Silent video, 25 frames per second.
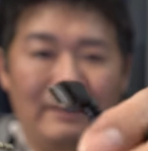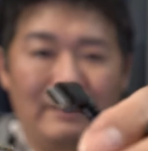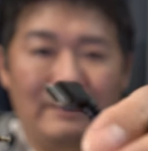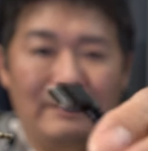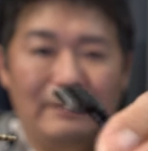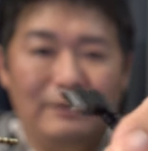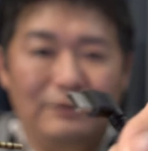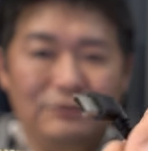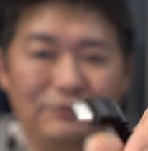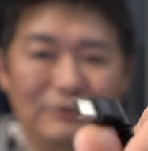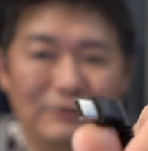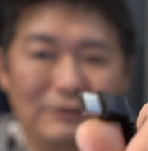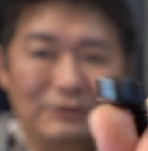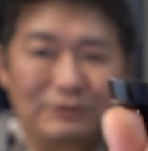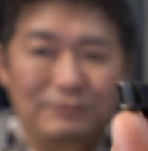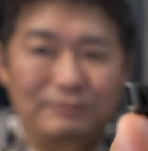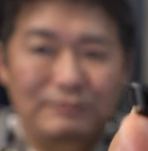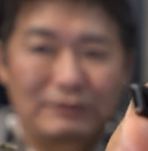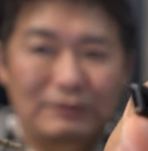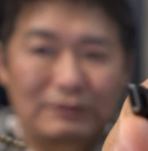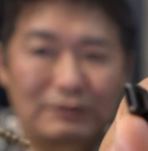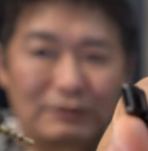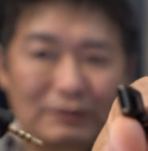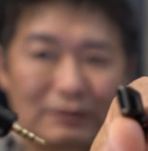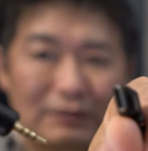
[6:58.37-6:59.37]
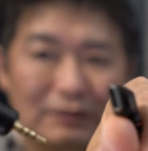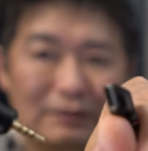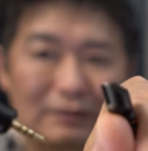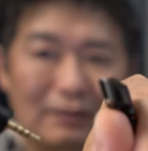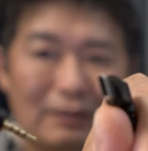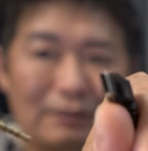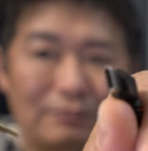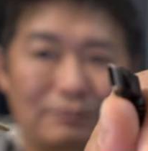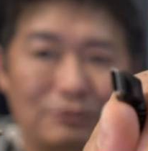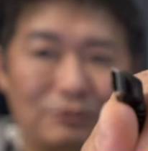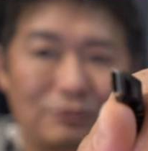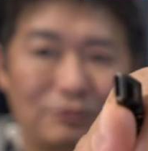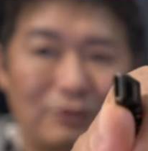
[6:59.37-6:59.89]
え USB-C
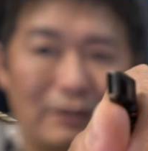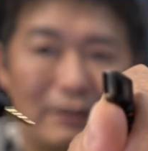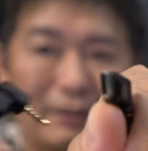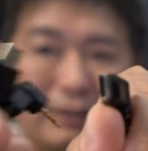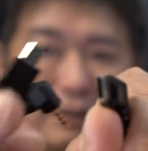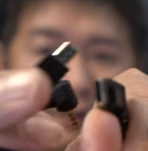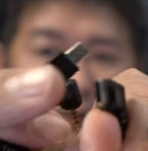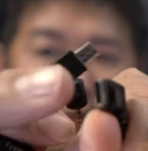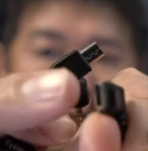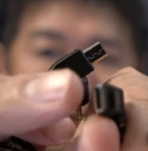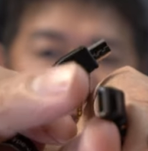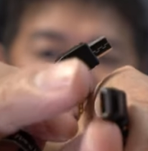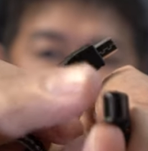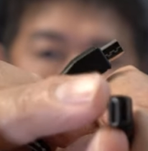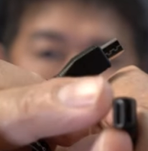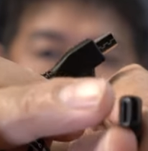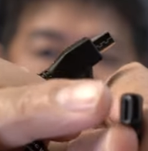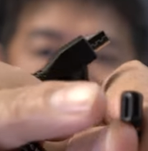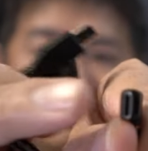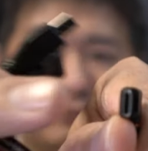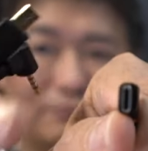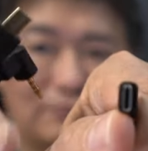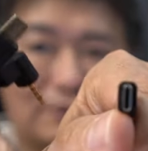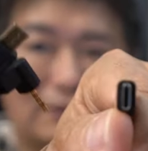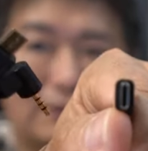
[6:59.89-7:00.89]
タイプ。これがジン